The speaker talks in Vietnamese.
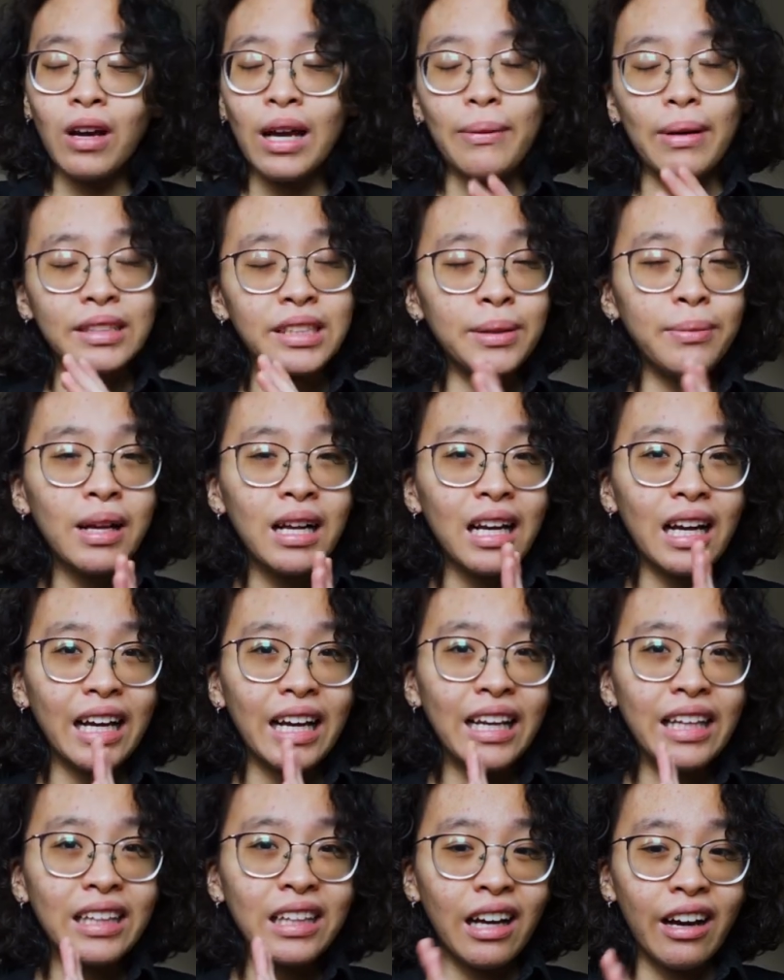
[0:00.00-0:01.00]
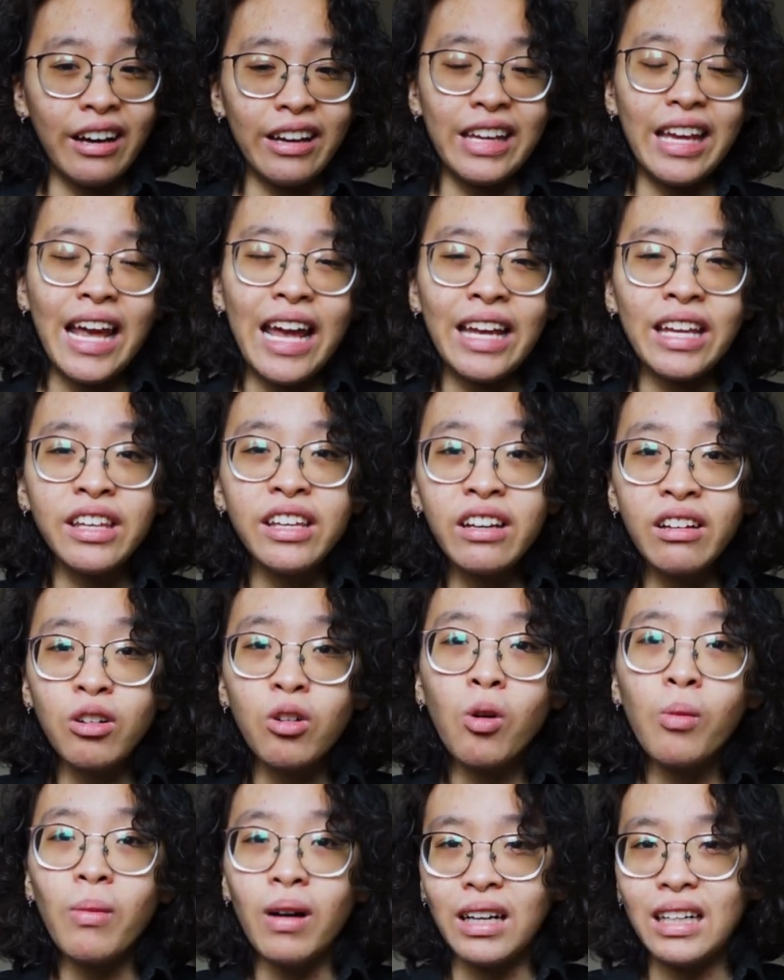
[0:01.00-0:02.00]
Các bạn sẽ biết là cái thời gian dư
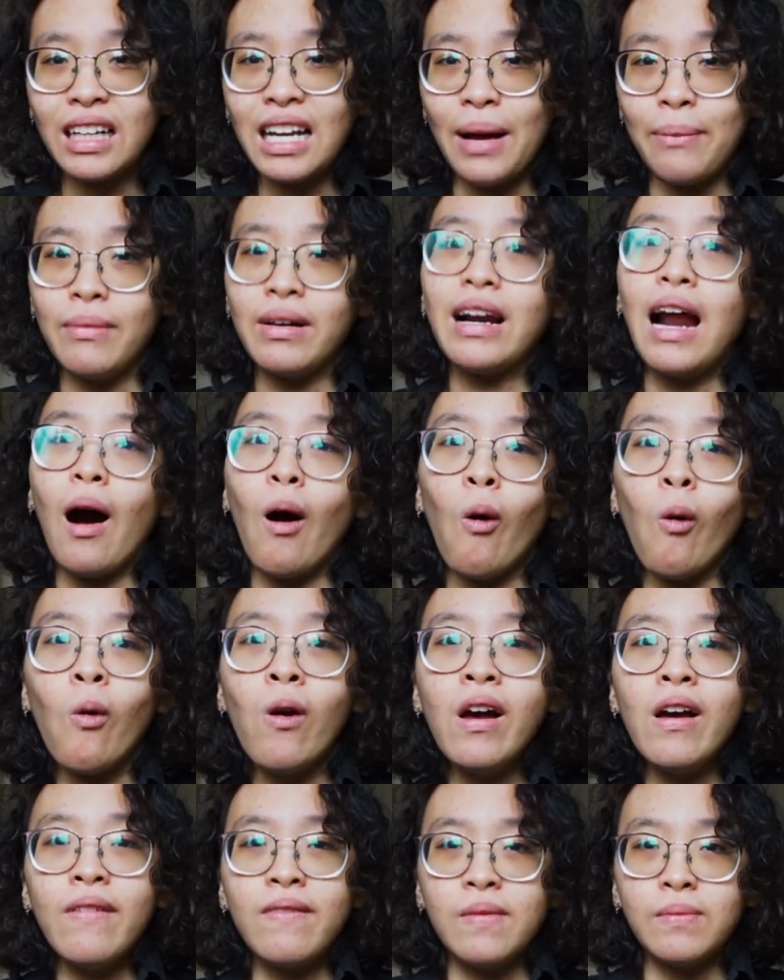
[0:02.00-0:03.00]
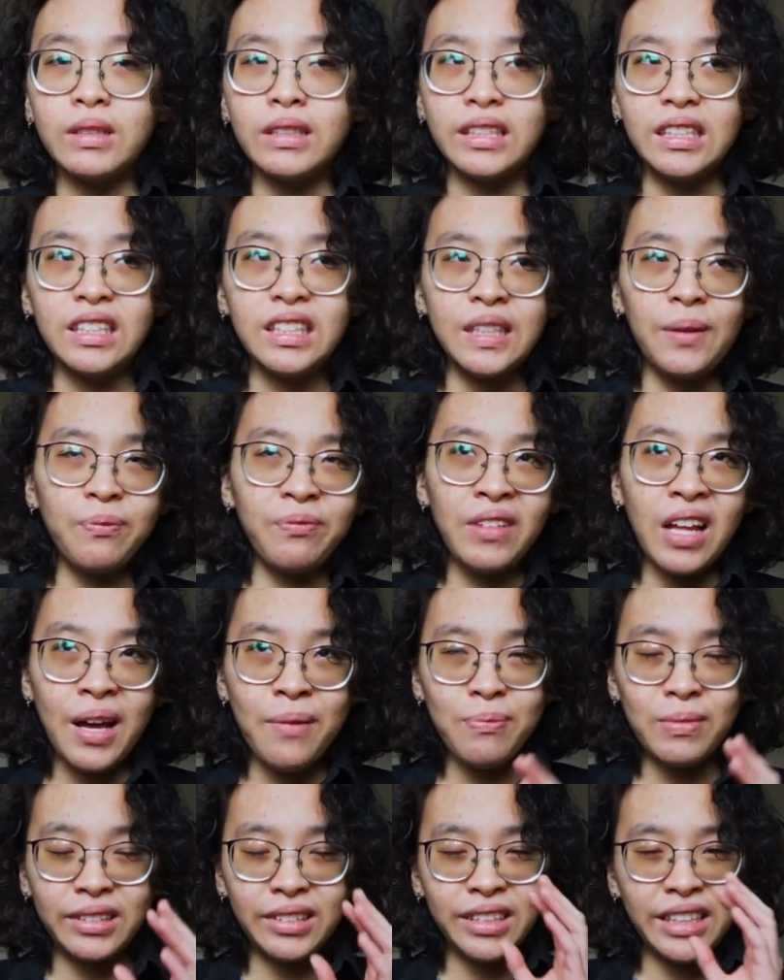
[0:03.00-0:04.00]
của mình nó nằm ở đâu, mình sẽ sắp
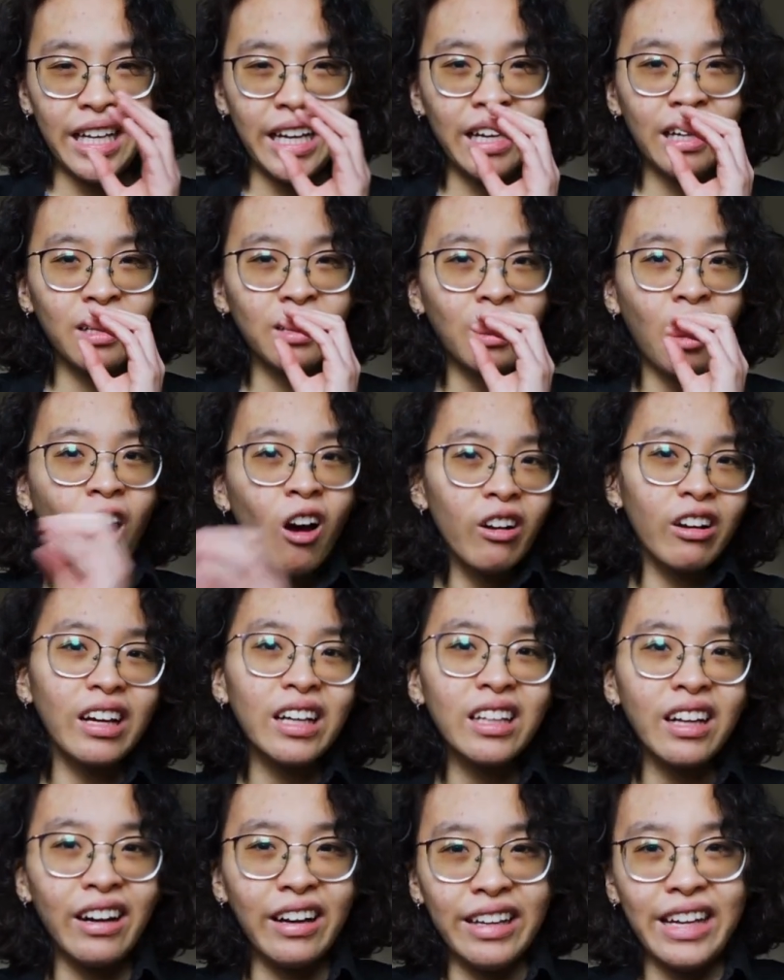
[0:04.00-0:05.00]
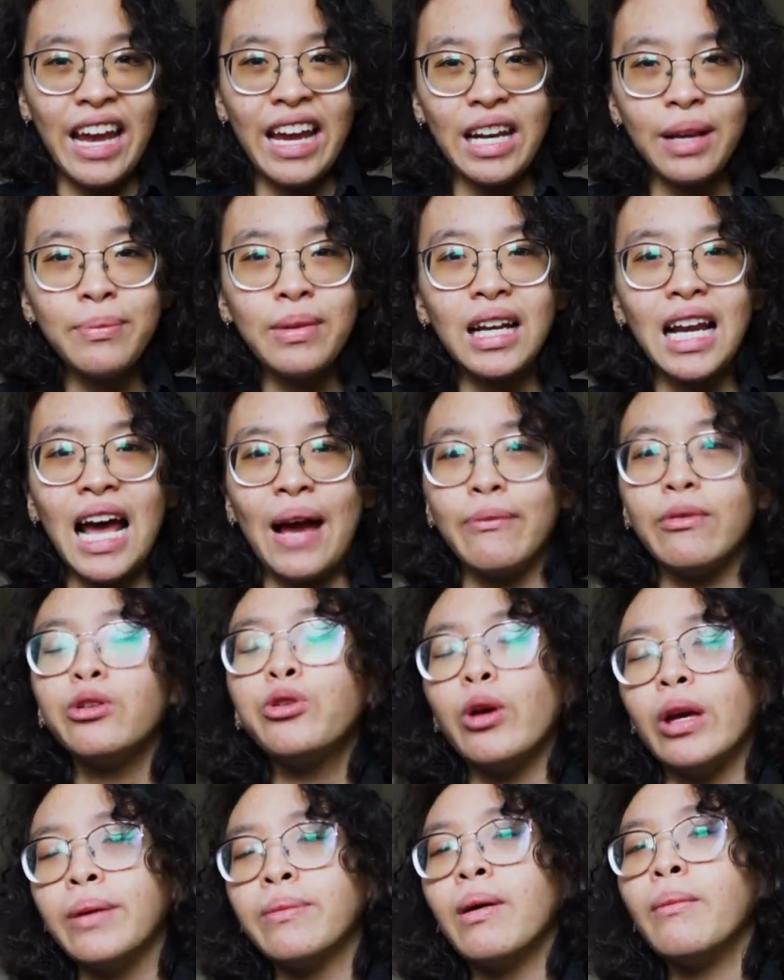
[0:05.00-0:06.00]
xếp, mình sẽ có được cái thời gian để mình làm những
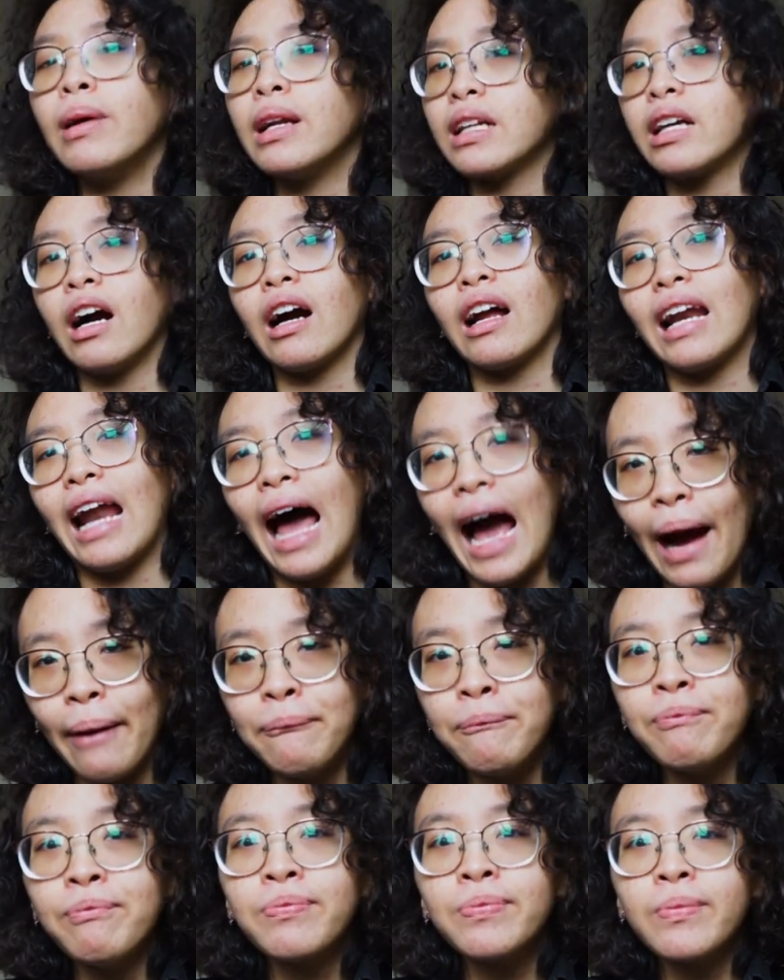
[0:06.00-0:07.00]
chuyện mà mình cần làm,